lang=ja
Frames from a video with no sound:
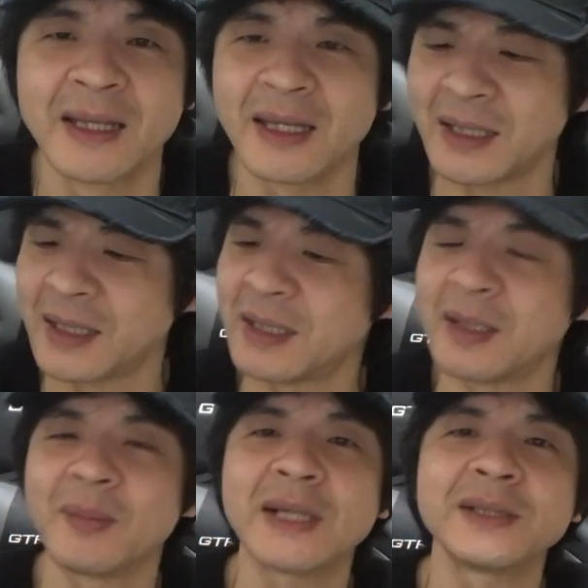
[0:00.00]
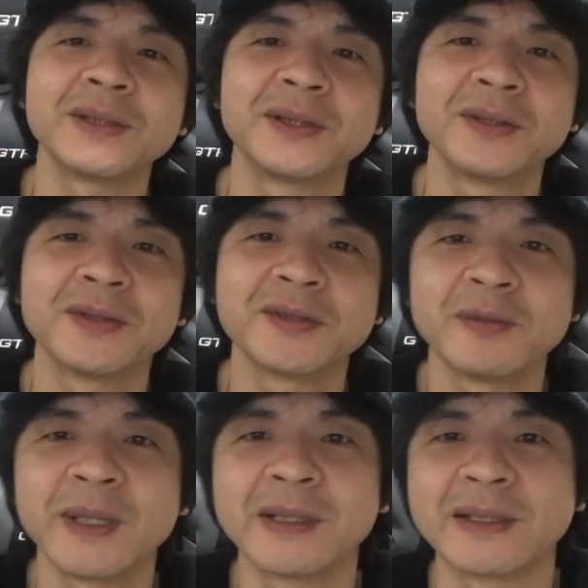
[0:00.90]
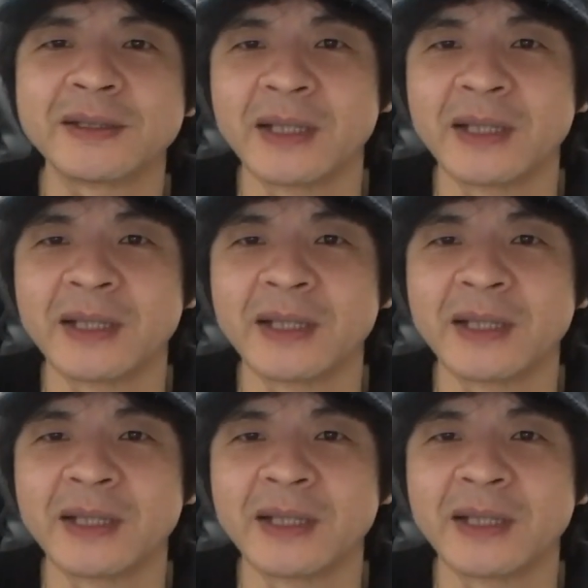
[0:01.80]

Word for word: えー、まず1つ目はです